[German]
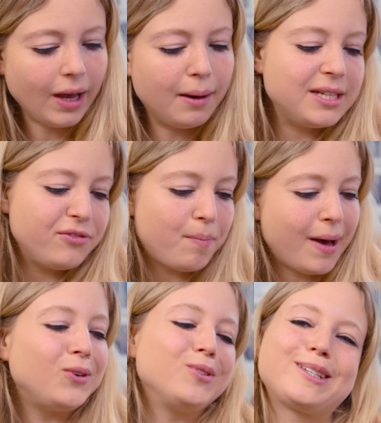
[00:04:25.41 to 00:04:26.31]
aber die
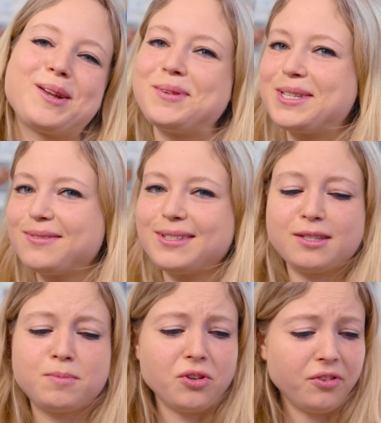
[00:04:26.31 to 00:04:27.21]
Verpackung ist, glaube ich, das, was
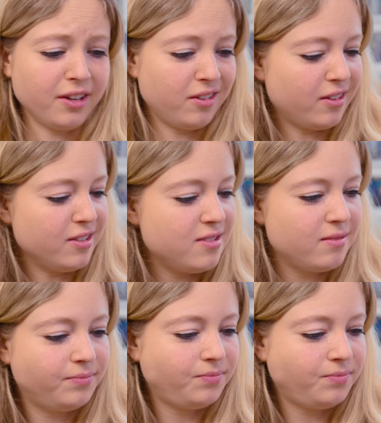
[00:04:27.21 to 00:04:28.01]
das Besondere drin ist.